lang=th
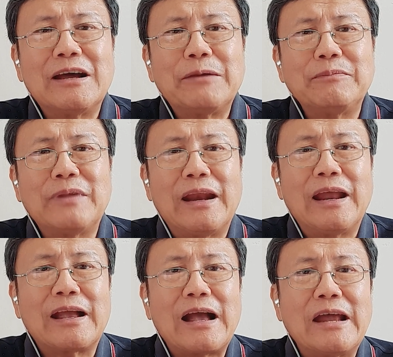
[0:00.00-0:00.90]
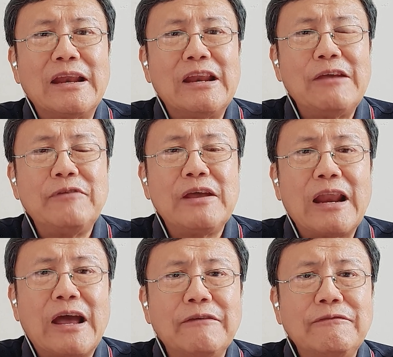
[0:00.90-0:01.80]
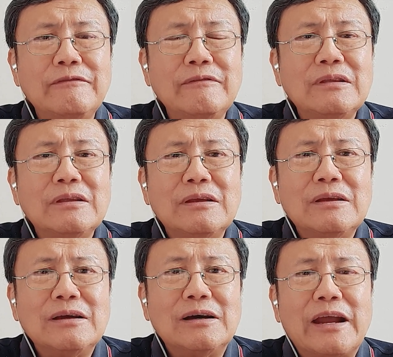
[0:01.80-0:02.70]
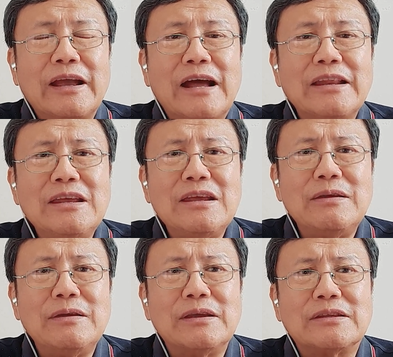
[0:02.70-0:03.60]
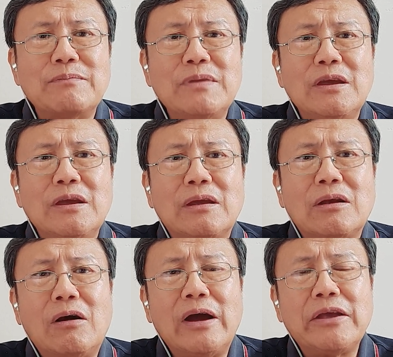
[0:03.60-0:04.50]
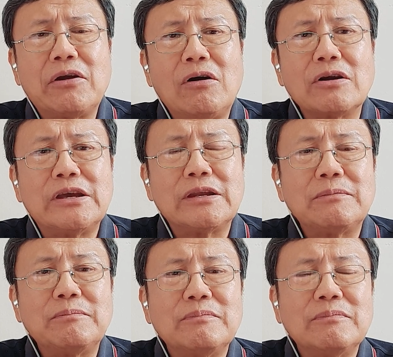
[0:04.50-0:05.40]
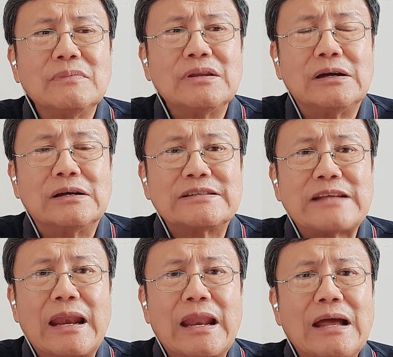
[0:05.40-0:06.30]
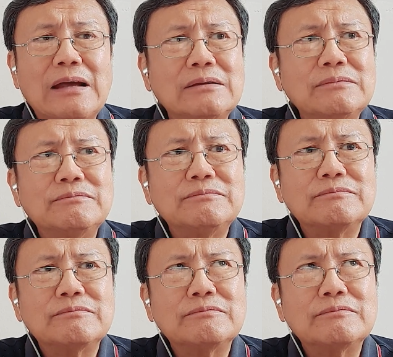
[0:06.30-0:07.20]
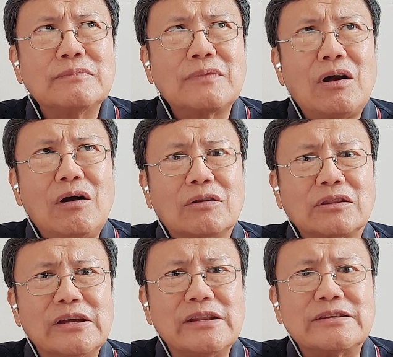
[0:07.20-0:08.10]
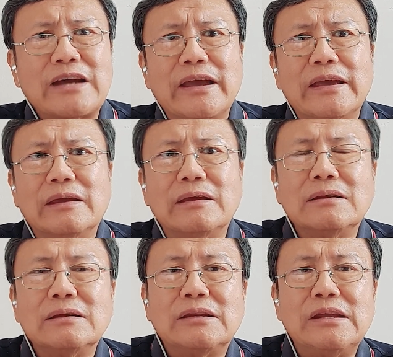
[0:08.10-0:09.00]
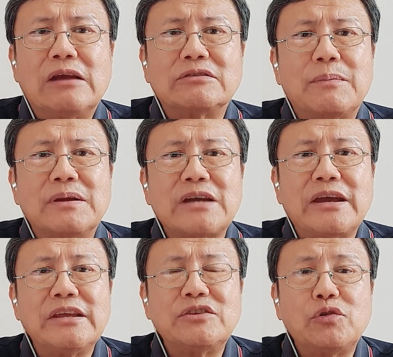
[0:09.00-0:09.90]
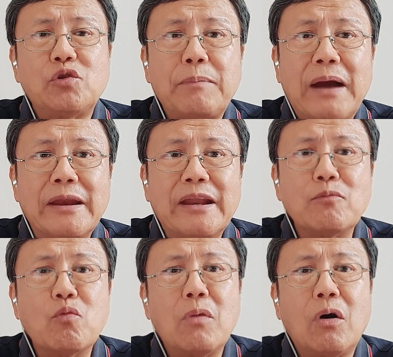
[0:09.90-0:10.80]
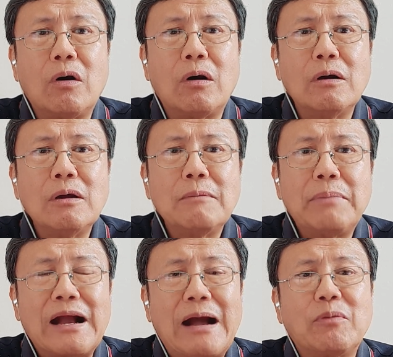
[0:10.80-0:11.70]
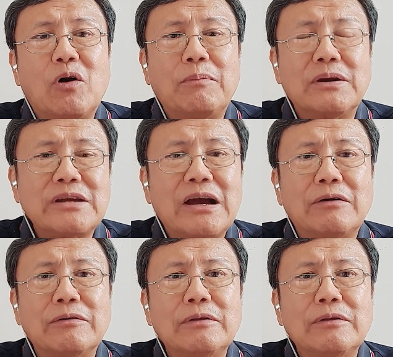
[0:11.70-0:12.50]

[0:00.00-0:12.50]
นะครับ ในรายการ Living Life รายการที่จะมีค่อยข้อคิดสาระข้อเตือนใจที่เราจะมาใช้ในชีวิตโดยผ่านทางมุมมอง พระคำของพระเจ้า